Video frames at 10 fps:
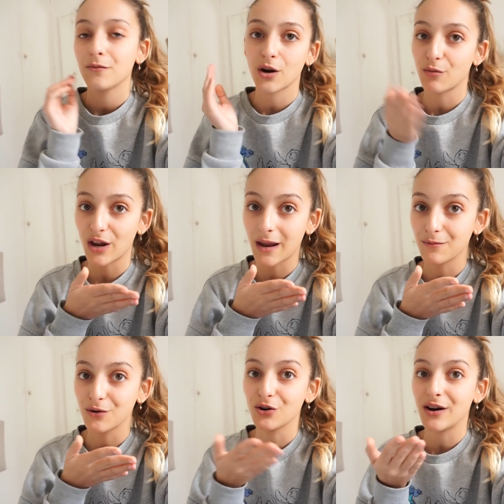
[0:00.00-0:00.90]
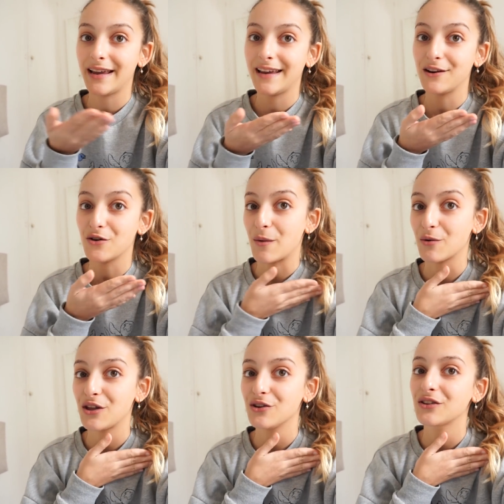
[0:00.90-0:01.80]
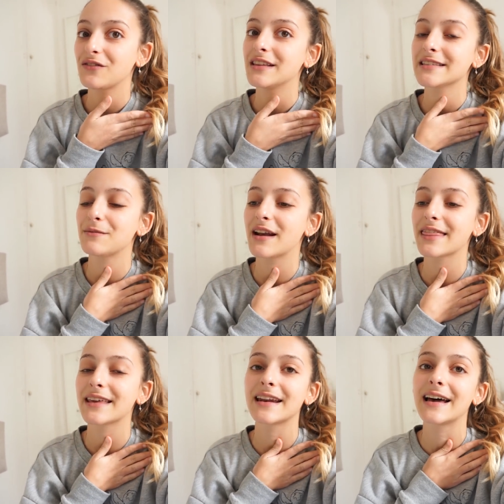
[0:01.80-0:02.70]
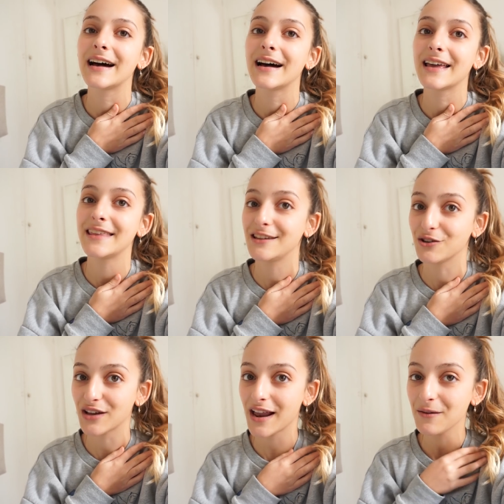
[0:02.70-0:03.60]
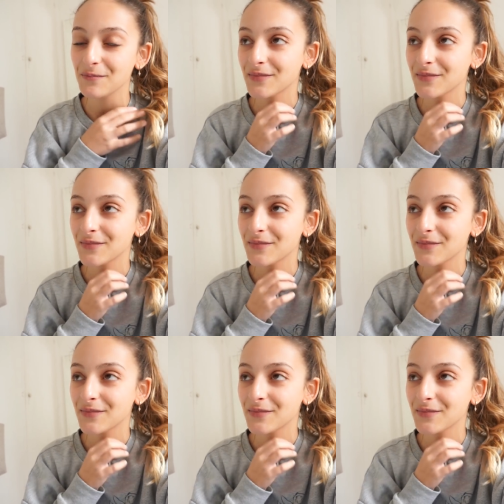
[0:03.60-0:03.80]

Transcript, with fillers: Porque, por ejemplo, eh, nos hemos ido este fin de semana a hacer la editorial